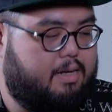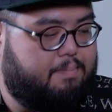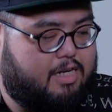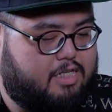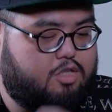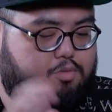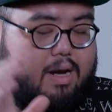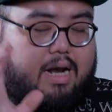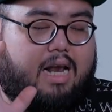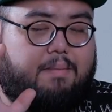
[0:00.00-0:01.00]
minusnya
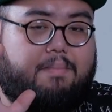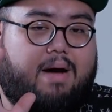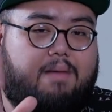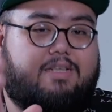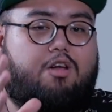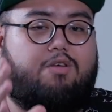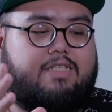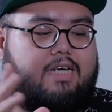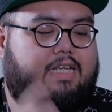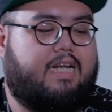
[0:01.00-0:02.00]
cuman karena memang nggak bisa terlalu
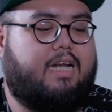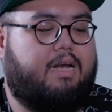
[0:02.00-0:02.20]
kenceng jadi